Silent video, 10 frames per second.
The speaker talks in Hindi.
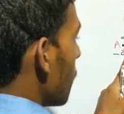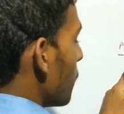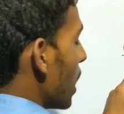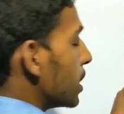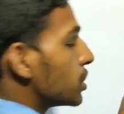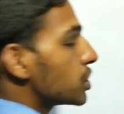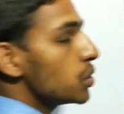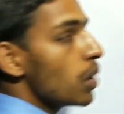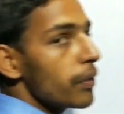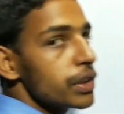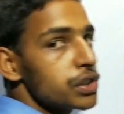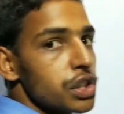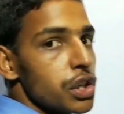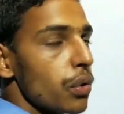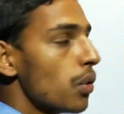माइनस क्यू आवेश
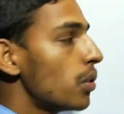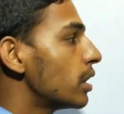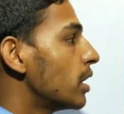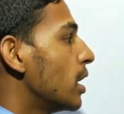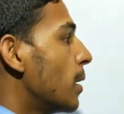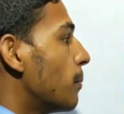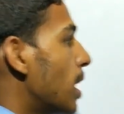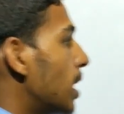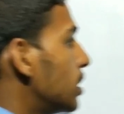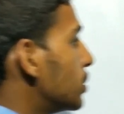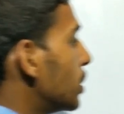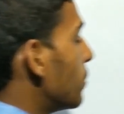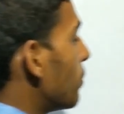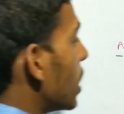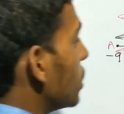की ओर मान लेते
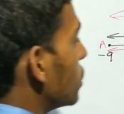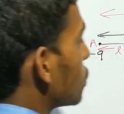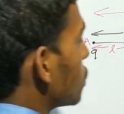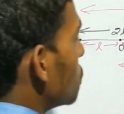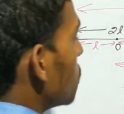हैं माइनस क्यू